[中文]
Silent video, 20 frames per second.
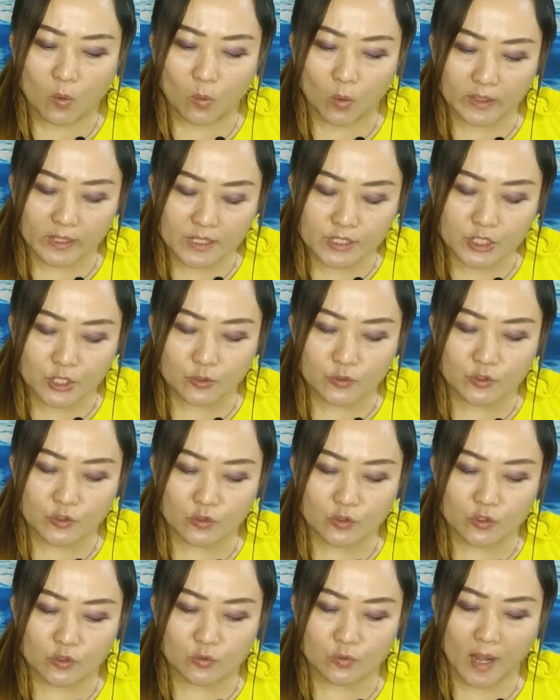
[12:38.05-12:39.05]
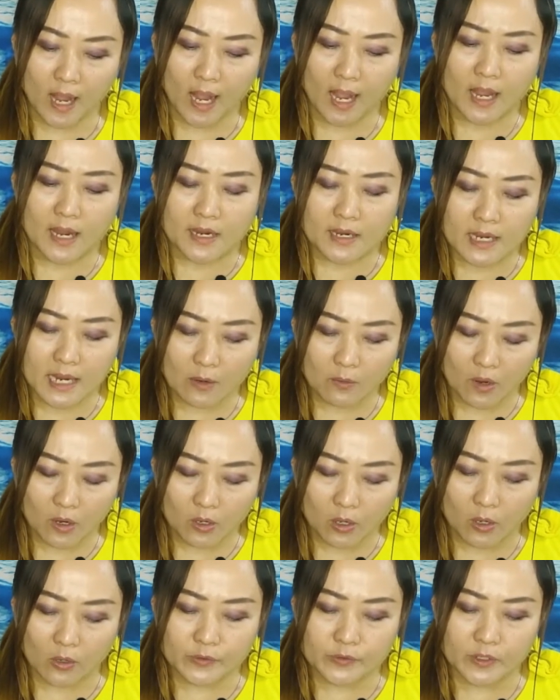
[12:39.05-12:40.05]
我的救赎主啊，因
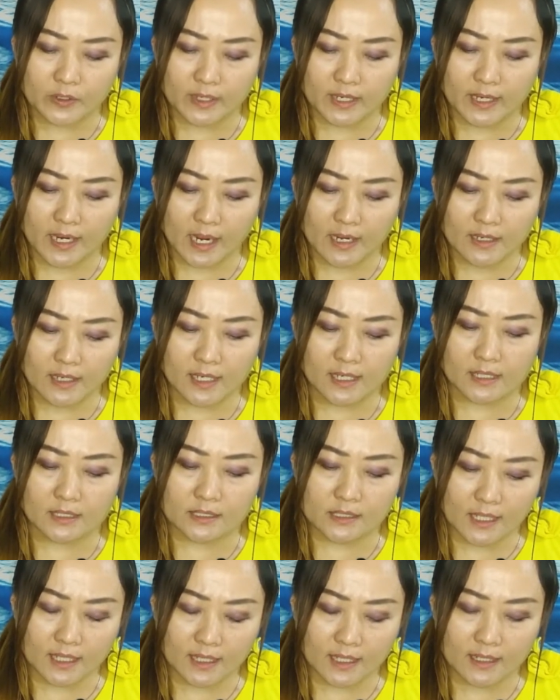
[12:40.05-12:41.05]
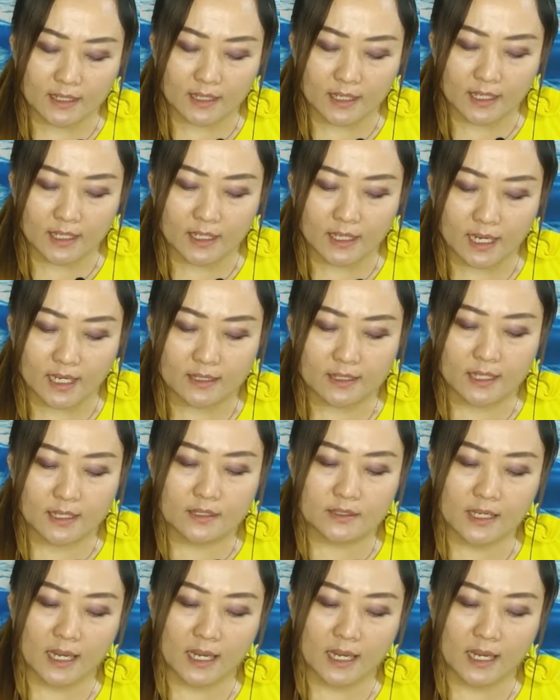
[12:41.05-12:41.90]
我口中的言语，心里的意念，